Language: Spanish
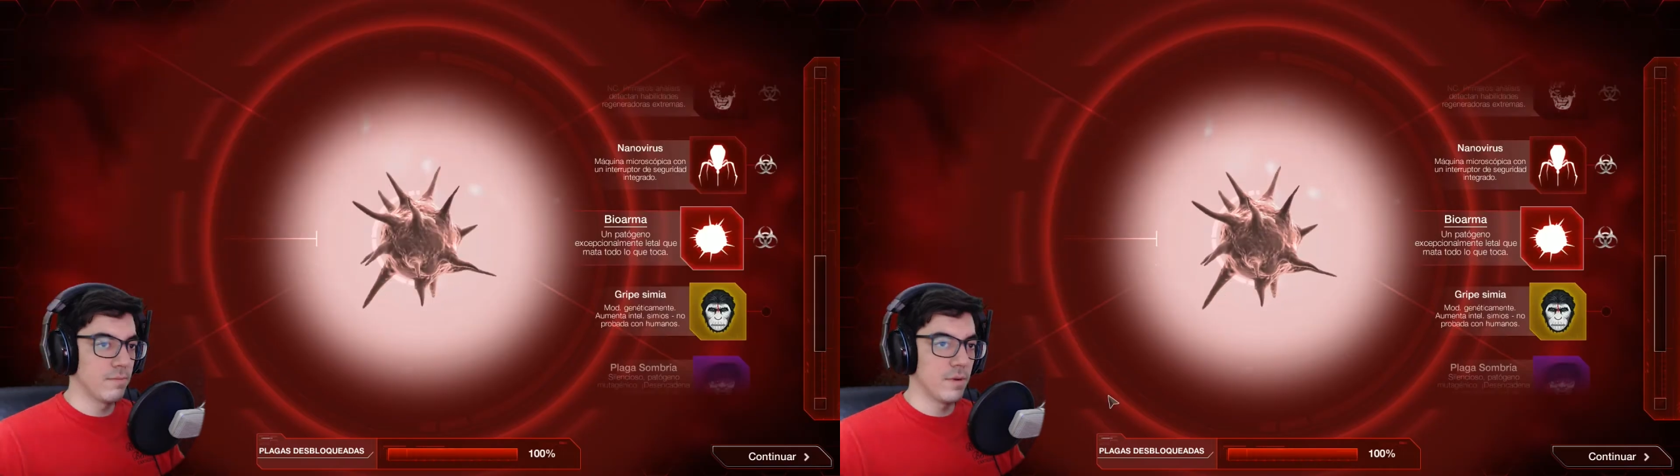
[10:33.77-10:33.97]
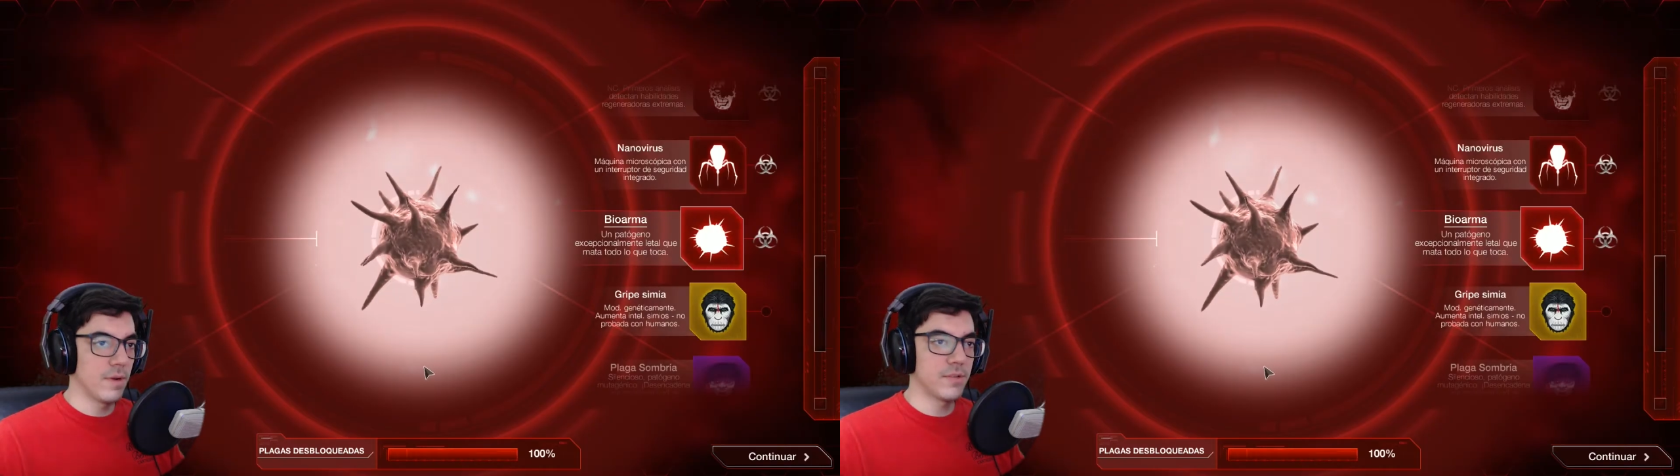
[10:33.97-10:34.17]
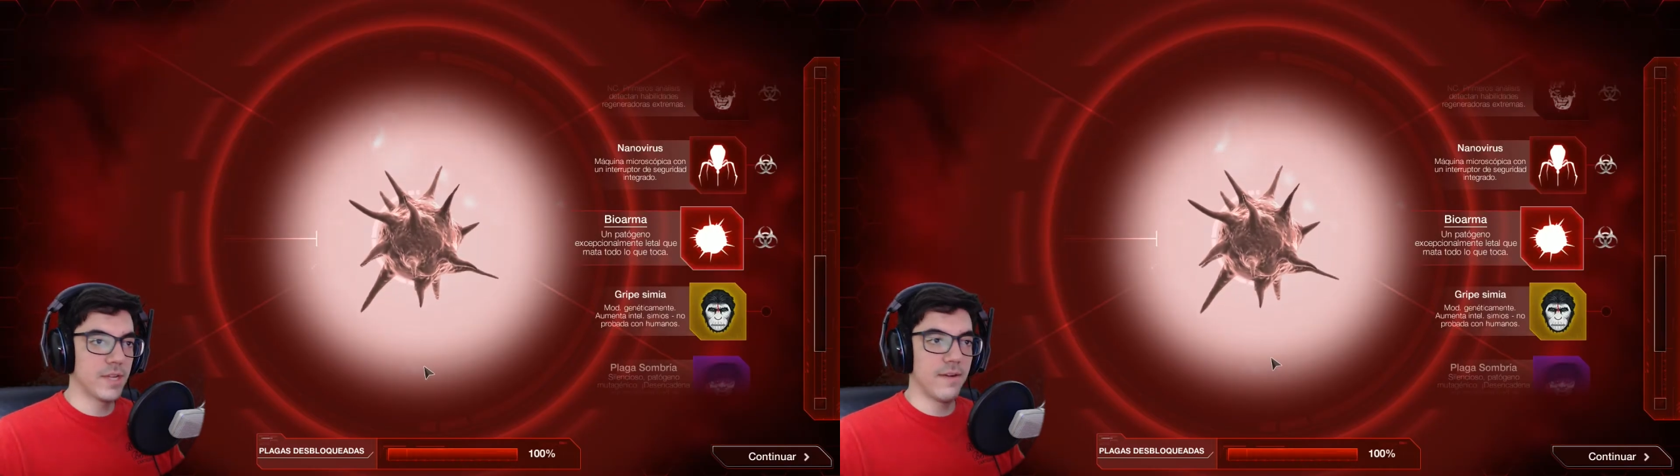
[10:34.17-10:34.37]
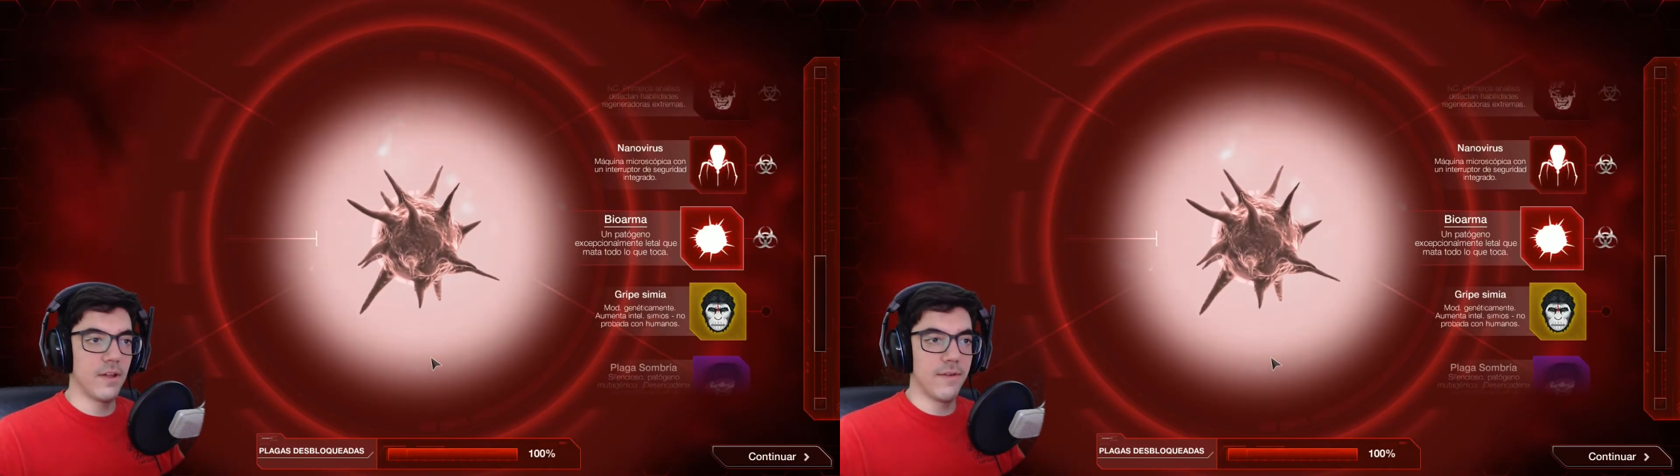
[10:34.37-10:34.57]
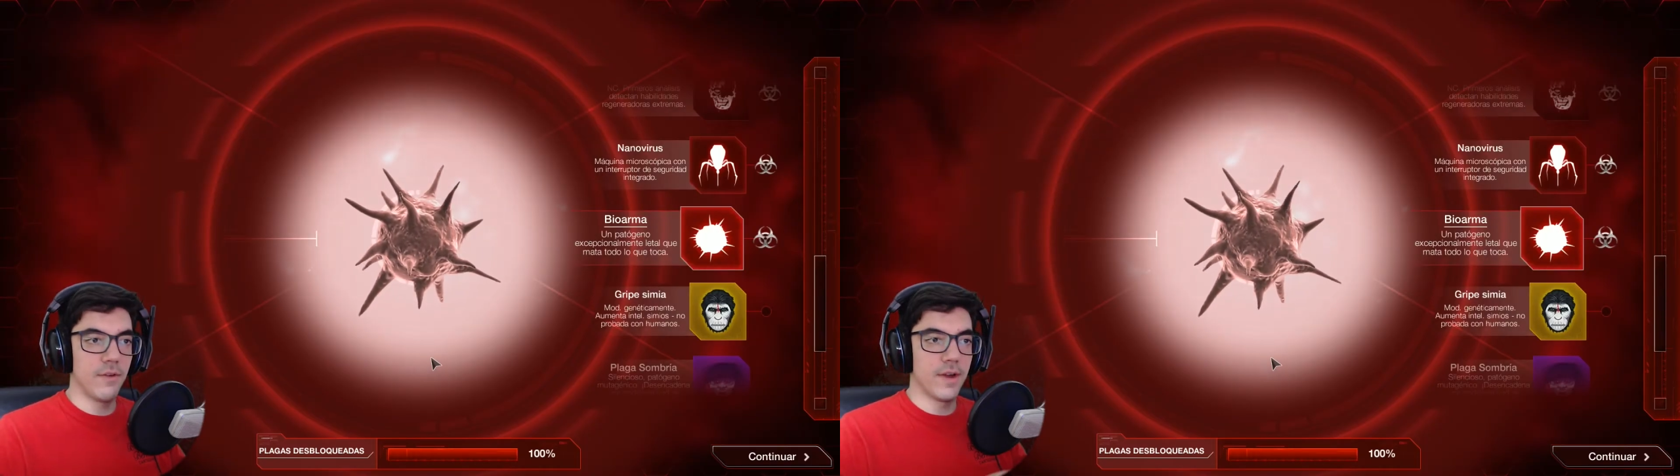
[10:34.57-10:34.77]
Pero bueno, hemos acabado
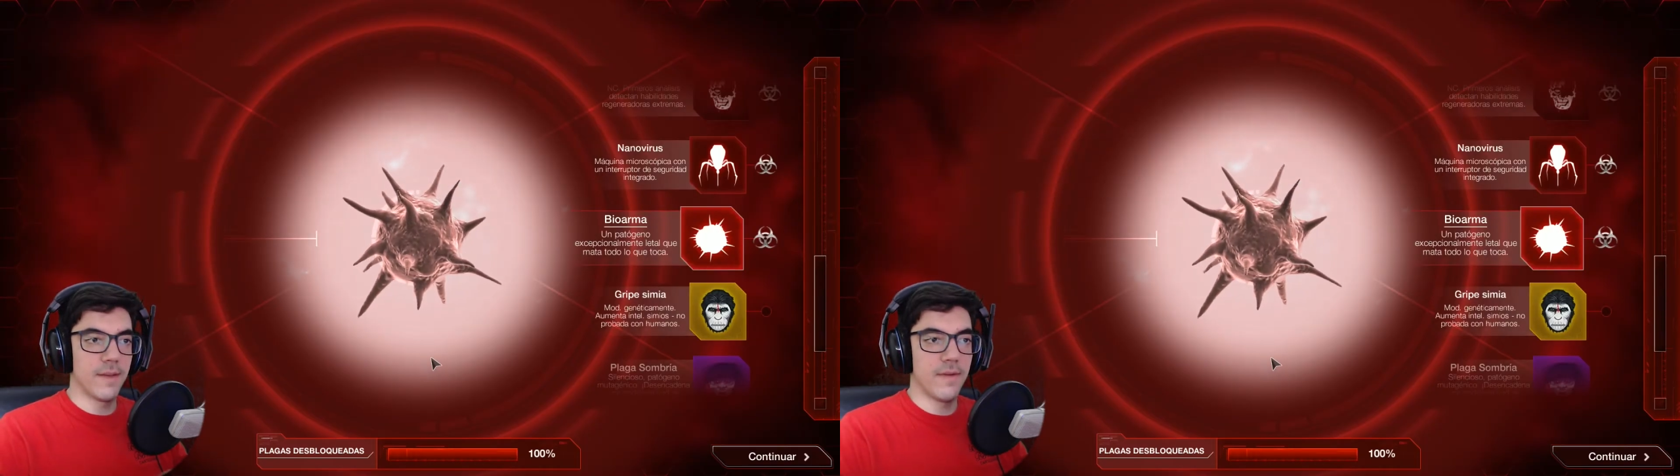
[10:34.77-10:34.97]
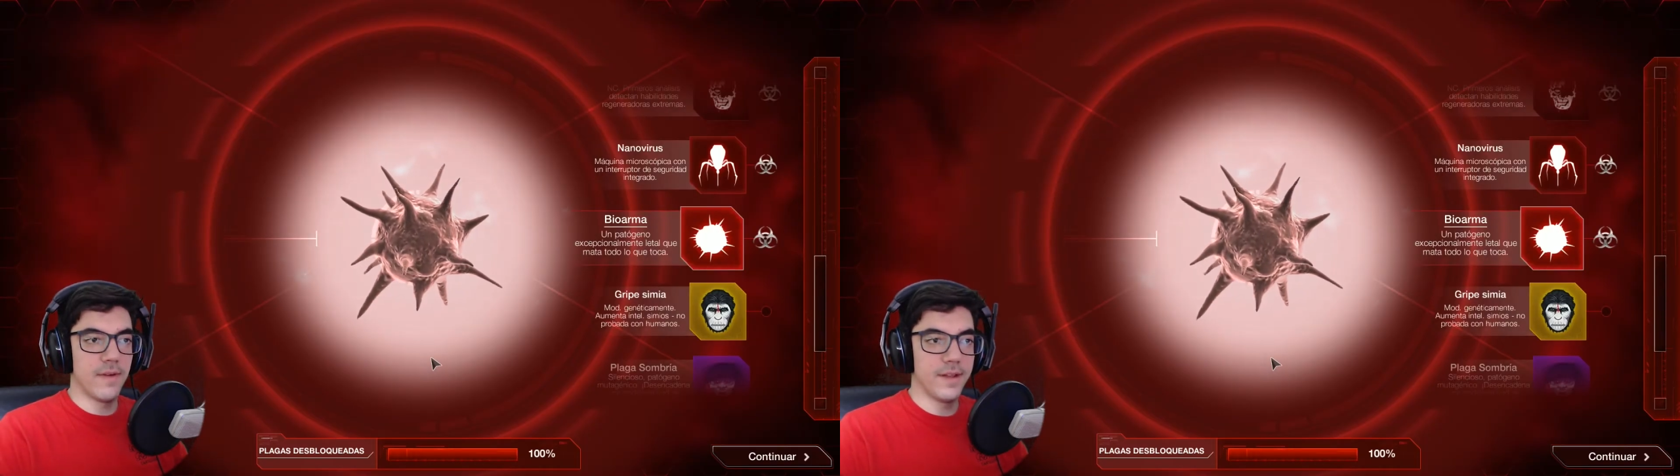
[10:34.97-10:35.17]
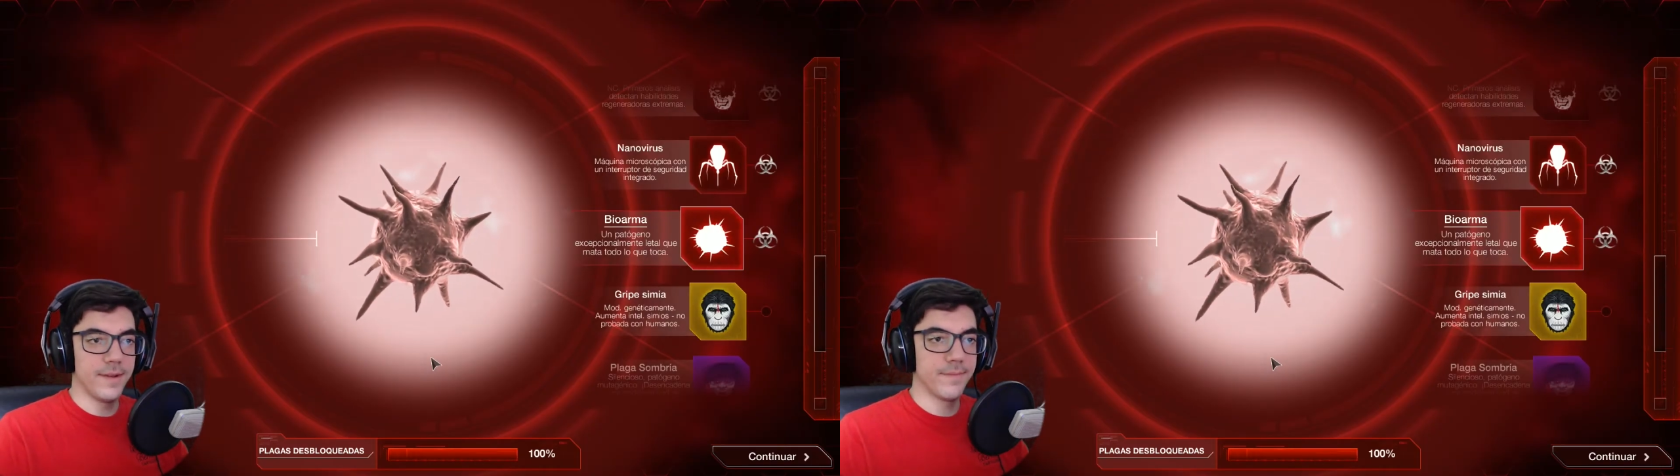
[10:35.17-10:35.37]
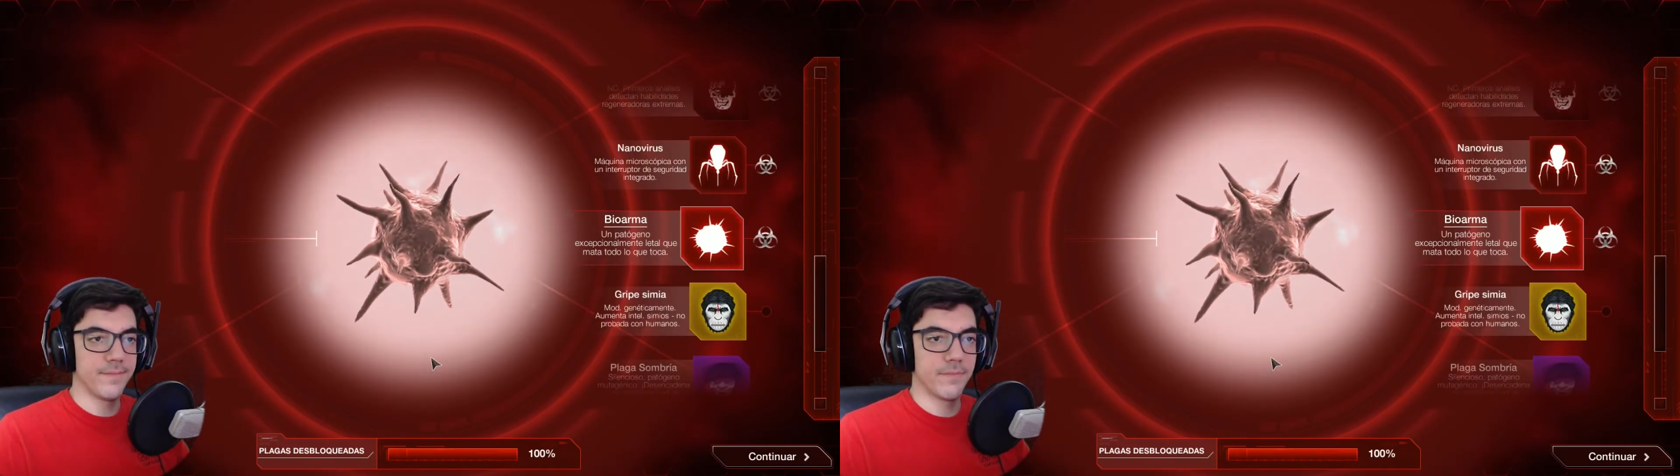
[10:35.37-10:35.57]
la bioarma, ¿vale?